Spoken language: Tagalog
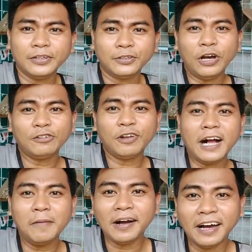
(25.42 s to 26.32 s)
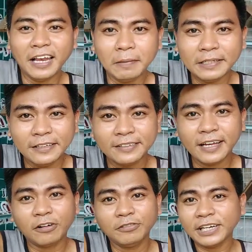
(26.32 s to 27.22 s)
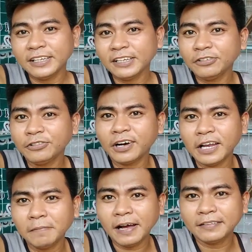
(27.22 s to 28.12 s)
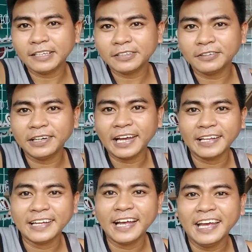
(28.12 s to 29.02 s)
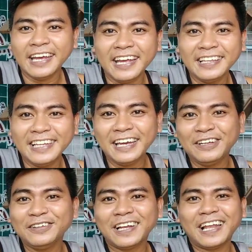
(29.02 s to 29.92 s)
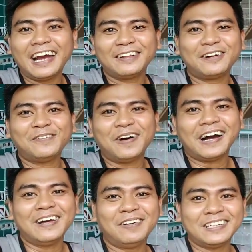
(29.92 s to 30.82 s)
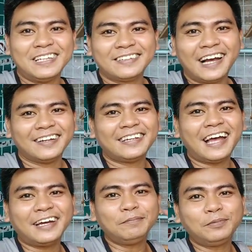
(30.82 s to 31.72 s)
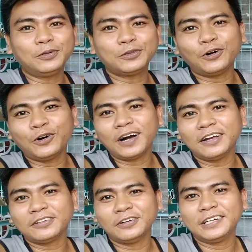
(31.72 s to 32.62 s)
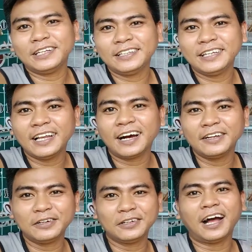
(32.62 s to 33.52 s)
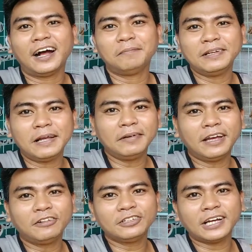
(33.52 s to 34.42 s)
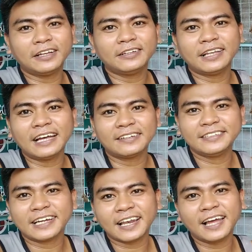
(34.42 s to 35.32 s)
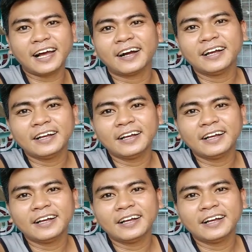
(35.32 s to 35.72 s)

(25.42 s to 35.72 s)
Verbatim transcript: So, ito na nga mga kalapatids. Uh, kung nakikita nyo itong kalapating to, ayan, hindi yan yung nadagit ko mga kalapatids. Uh, sa akin po to, kaso hindi na ngayon. Uh, pinamigay ko siya last year lang.